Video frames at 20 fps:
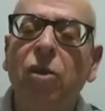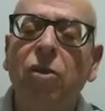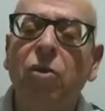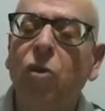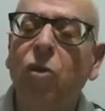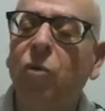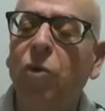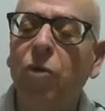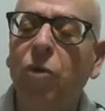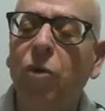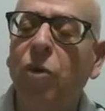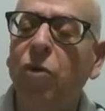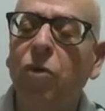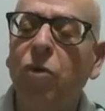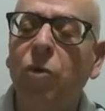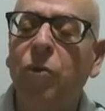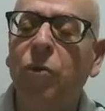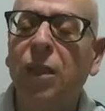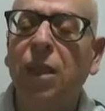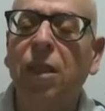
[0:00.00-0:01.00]
sobre o
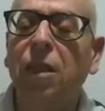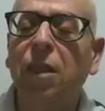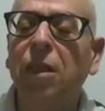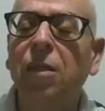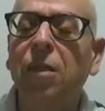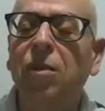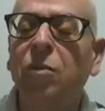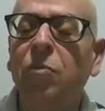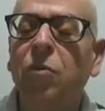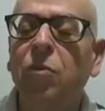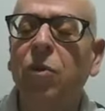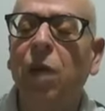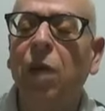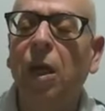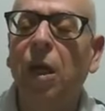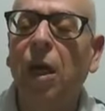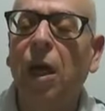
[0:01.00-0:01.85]
nosso psiquismo,